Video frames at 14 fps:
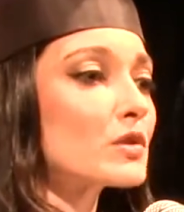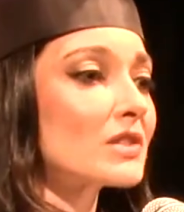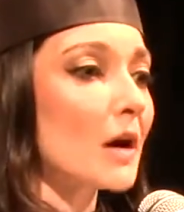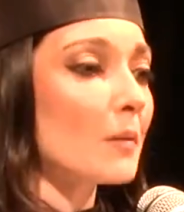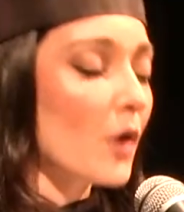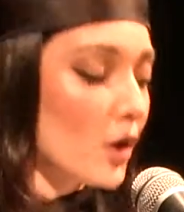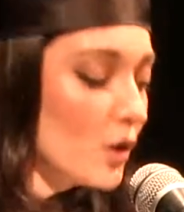o
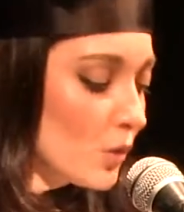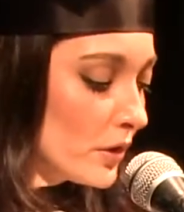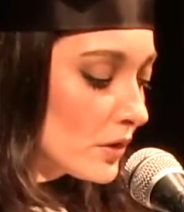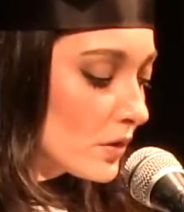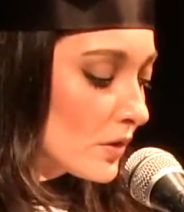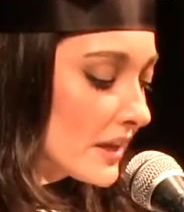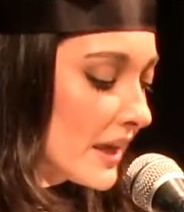sabor
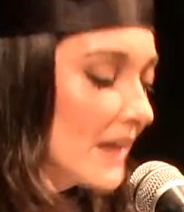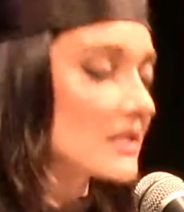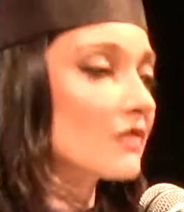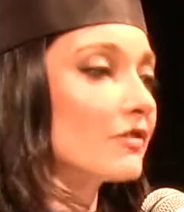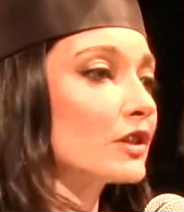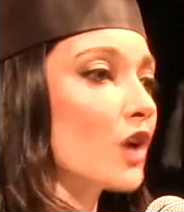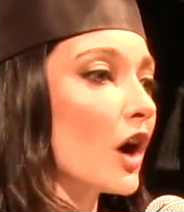único que essa
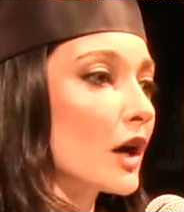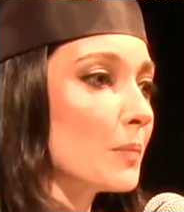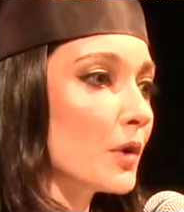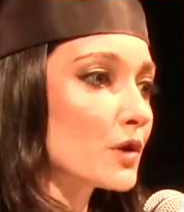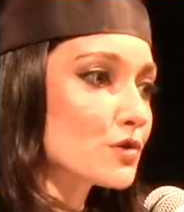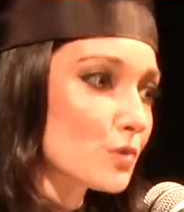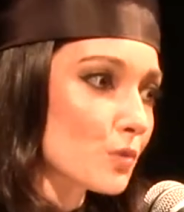vitória
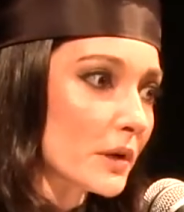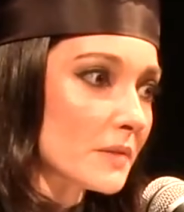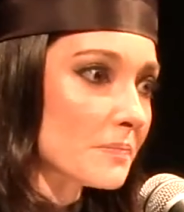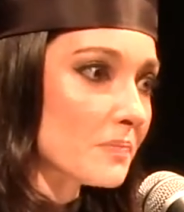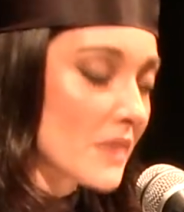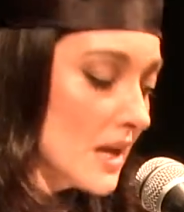possui